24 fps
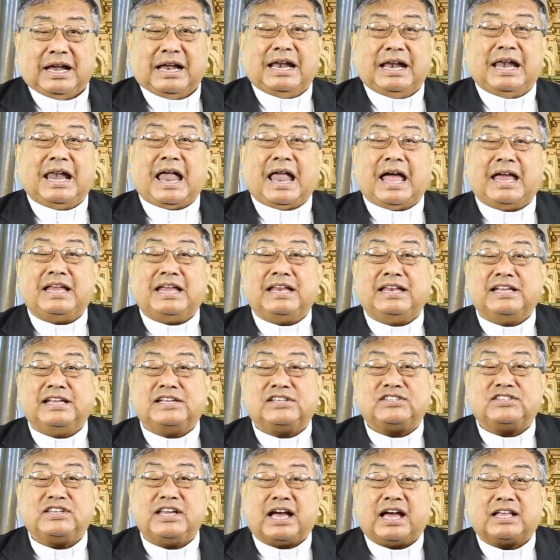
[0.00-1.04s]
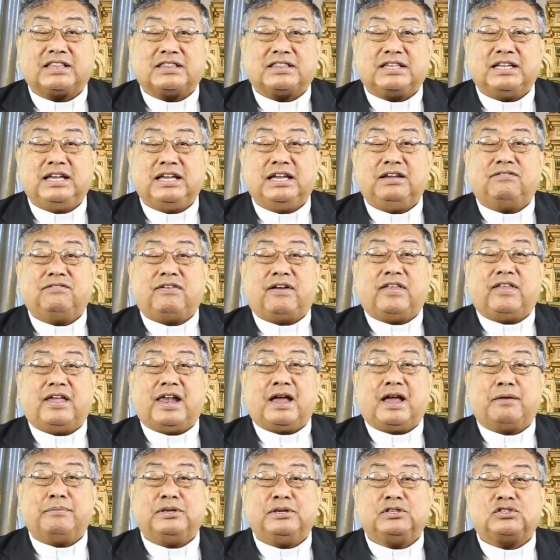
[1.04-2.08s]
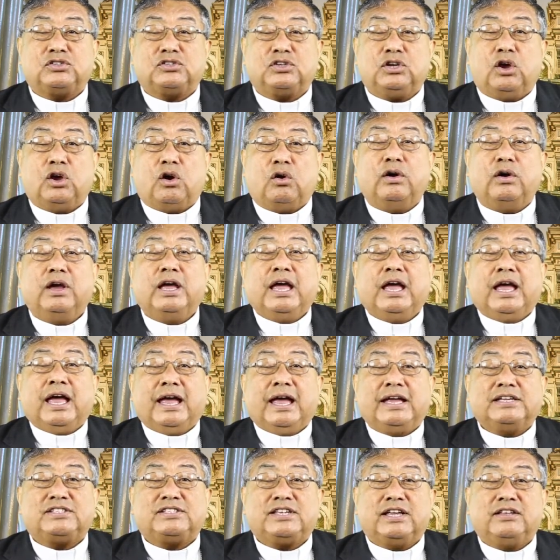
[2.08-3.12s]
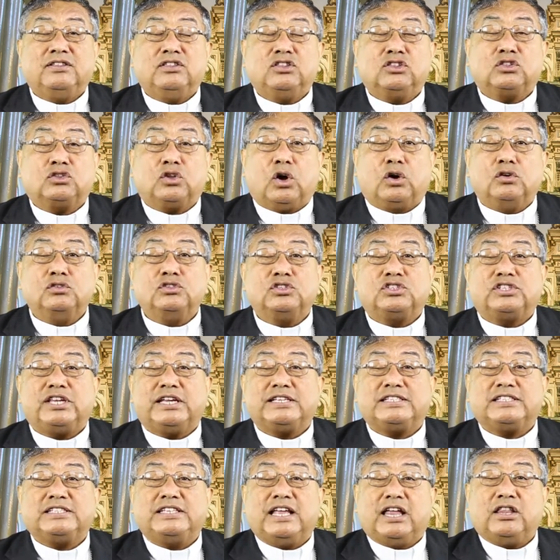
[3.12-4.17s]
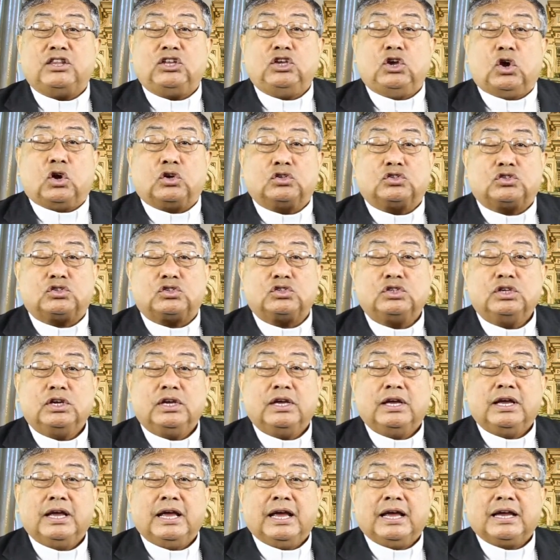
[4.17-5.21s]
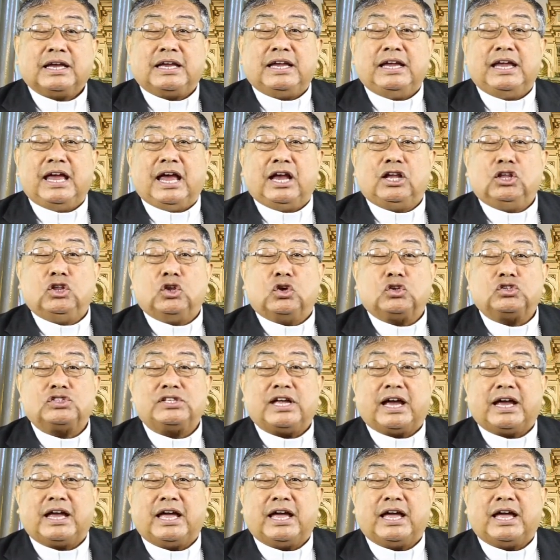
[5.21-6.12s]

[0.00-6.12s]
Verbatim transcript: La iniciativa de la misión es entonces de Dios, quien nos ha